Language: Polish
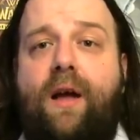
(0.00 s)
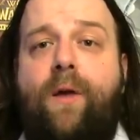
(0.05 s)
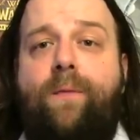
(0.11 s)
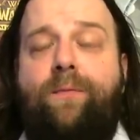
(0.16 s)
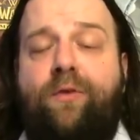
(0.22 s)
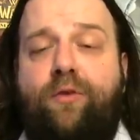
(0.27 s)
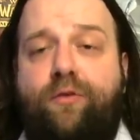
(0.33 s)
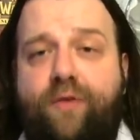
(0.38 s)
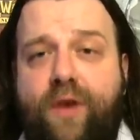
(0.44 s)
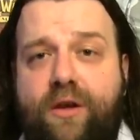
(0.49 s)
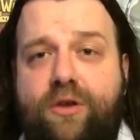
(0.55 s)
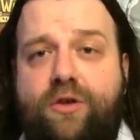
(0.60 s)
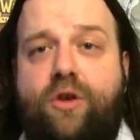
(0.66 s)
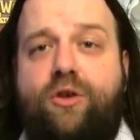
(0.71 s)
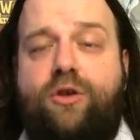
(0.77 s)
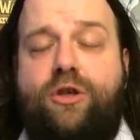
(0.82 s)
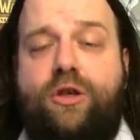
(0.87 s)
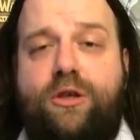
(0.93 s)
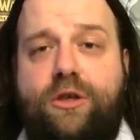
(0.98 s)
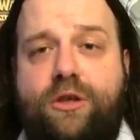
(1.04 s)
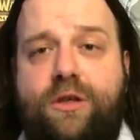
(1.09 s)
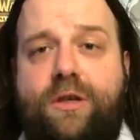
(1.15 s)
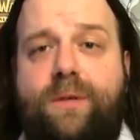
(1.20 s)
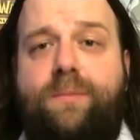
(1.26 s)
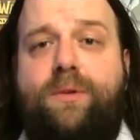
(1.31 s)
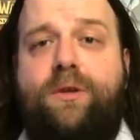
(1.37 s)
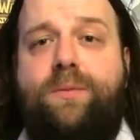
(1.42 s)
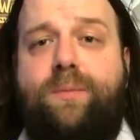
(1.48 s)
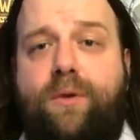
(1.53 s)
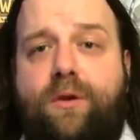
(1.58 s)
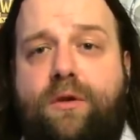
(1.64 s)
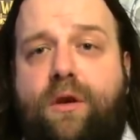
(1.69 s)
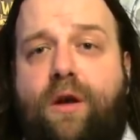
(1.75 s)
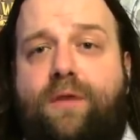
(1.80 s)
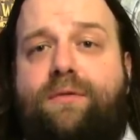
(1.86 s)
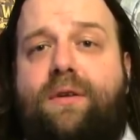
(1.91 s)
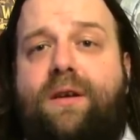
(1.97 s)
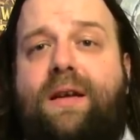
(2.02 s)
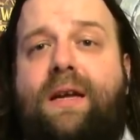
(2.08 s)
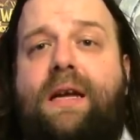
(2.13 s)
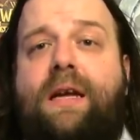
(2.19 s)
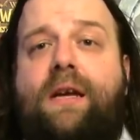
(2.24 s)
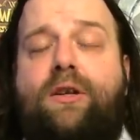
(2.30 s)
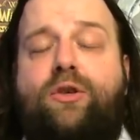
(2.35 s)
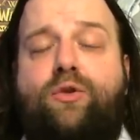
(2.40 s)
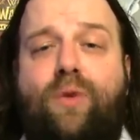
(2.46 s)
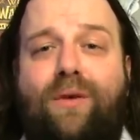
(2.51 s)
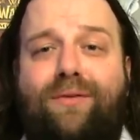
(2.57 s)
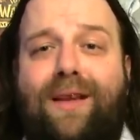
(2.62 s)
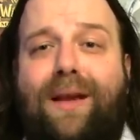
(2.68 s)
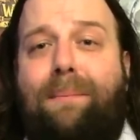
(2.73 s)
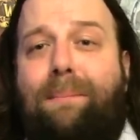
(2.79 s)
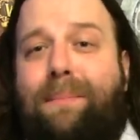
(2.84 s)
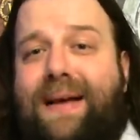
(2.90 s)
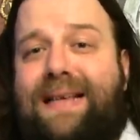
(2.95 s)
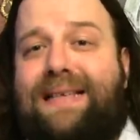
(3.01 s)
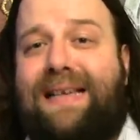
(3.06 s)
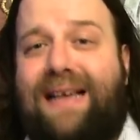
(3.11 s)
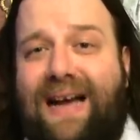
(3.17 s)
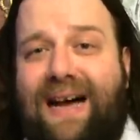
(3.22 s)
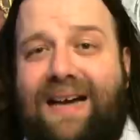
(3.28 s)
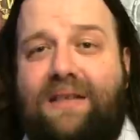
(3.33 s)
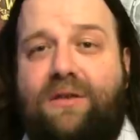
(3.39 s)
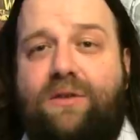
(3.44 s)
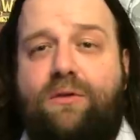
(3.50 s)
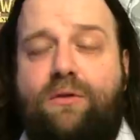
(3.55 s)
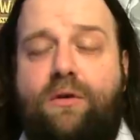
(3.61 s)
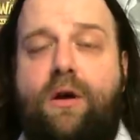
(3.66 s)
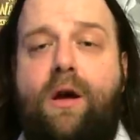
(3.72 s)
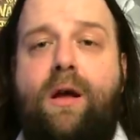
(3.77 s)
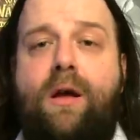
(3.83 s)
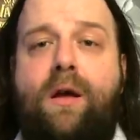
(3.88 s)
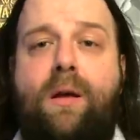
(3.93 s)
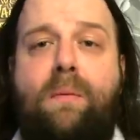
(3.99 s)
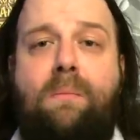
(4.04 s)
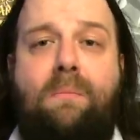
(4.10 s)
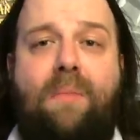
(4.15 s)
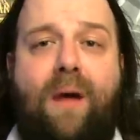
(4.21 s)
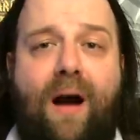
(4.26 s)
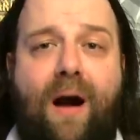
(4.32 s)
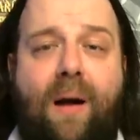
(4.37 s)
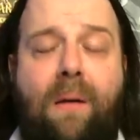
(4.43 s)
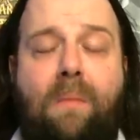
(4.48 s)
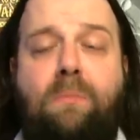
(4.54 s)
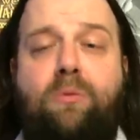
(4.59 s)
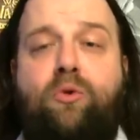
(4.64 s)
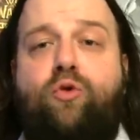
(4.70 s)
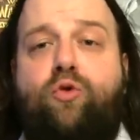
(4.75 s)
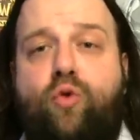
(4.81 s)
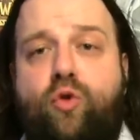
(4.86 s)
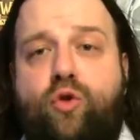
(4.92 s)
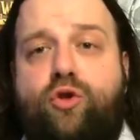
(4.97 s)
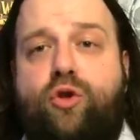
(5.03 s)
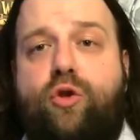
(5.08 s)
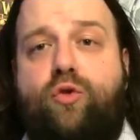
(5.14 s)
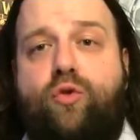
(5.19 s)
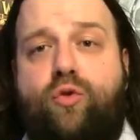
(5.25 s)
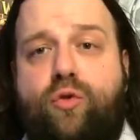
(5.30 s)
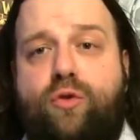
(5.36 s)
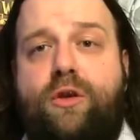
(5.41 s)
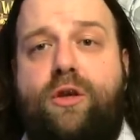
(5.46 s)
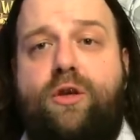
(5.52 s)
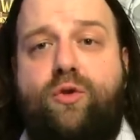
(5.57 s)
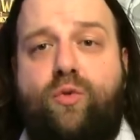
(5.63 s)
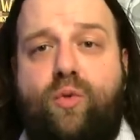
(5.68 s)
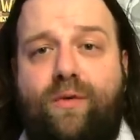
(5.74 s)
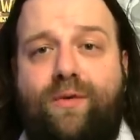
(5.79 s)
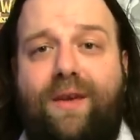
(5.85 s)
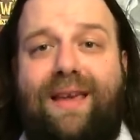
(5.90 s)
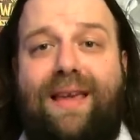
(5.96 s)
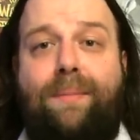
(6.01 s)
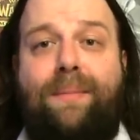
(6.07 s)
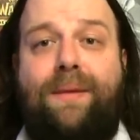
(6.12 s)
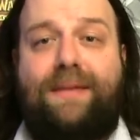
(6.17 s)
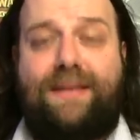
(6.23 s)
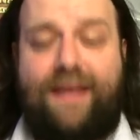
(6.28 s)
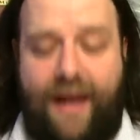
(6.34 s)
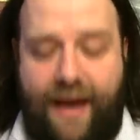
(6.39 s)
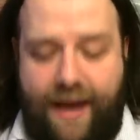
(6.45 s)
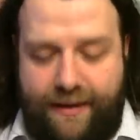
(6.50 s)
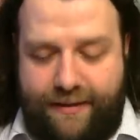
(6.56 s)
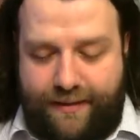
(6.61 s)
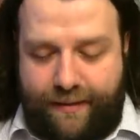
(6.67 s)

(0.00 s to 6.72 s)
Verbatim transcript: w większości dyscyplin sportowych człowiek bez hajsu ma dużo trudniej z człowiekiem z hajsem.